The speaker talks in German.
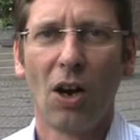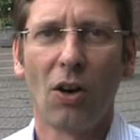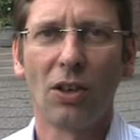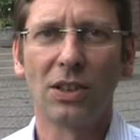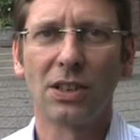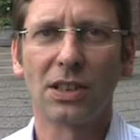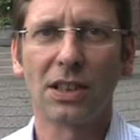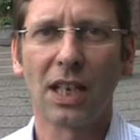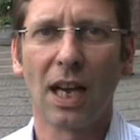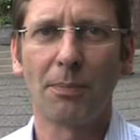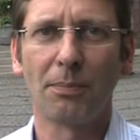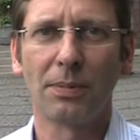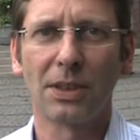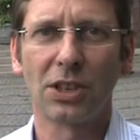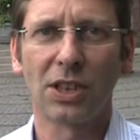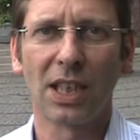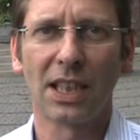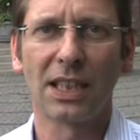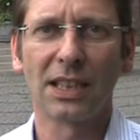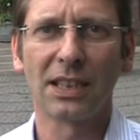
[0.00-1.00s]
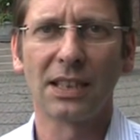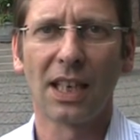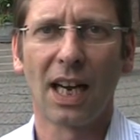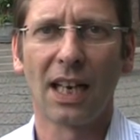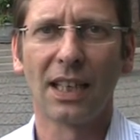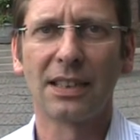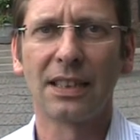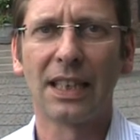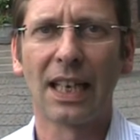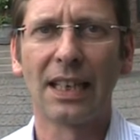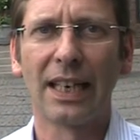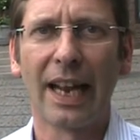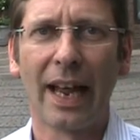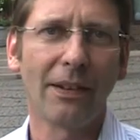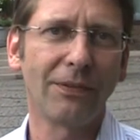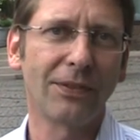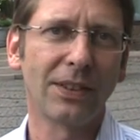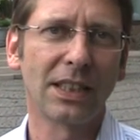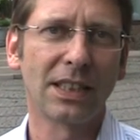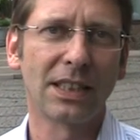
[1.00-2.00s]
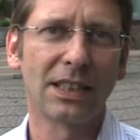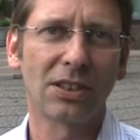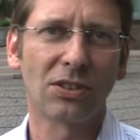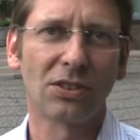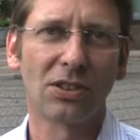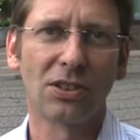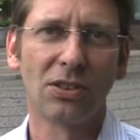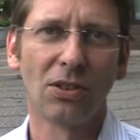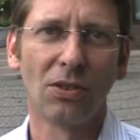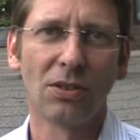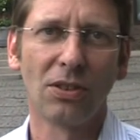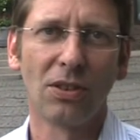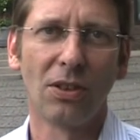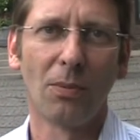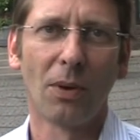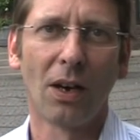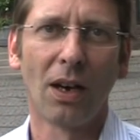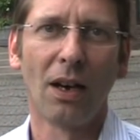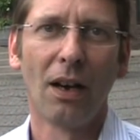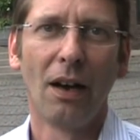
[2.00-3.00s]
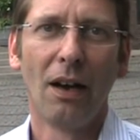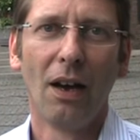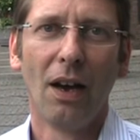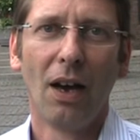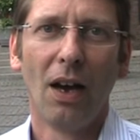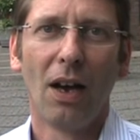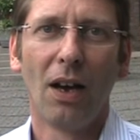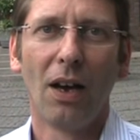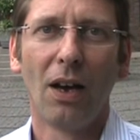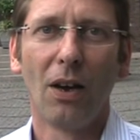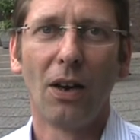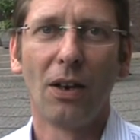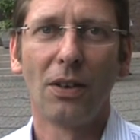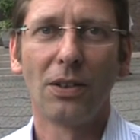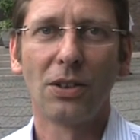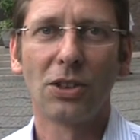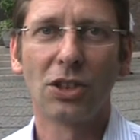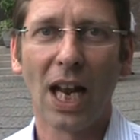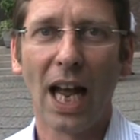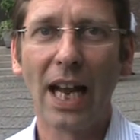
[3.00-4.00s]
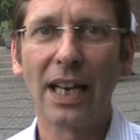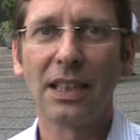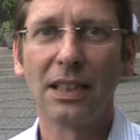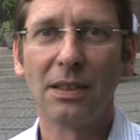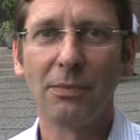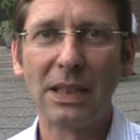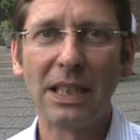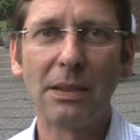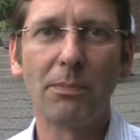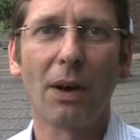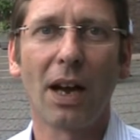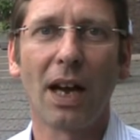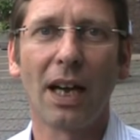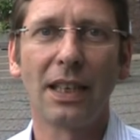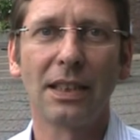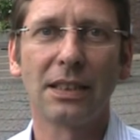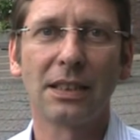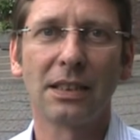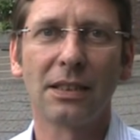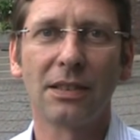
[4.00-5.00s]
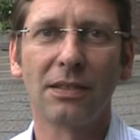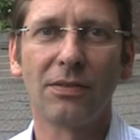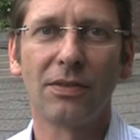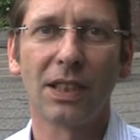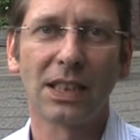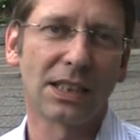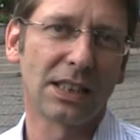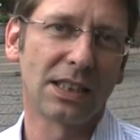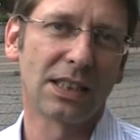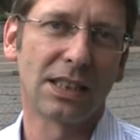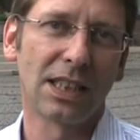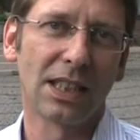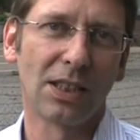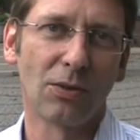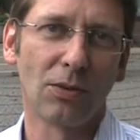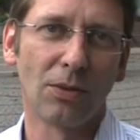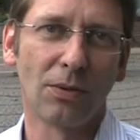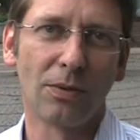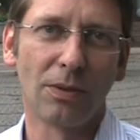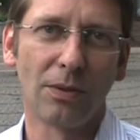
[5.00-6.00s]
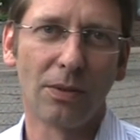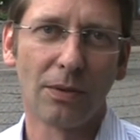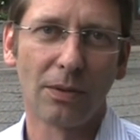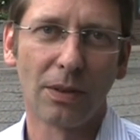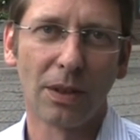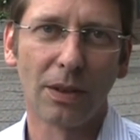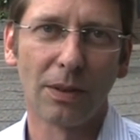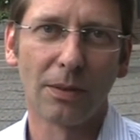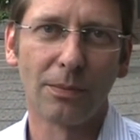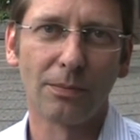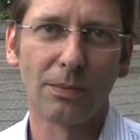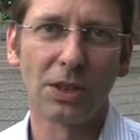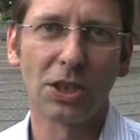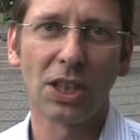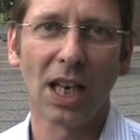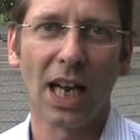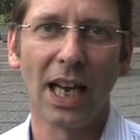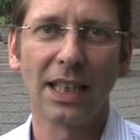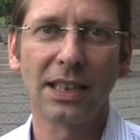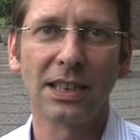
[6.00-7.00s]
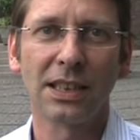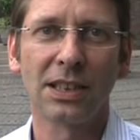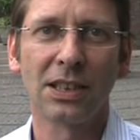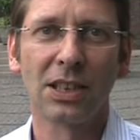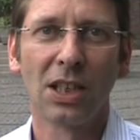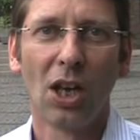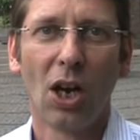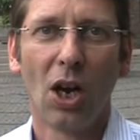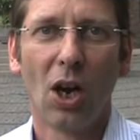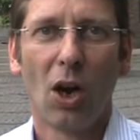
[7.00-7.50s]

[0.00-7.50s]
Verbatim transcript: Und es gab stattdessen eine sehr nervige Diskussion über äh, steigende Mietpreise, was die CDU äh, bestreitet.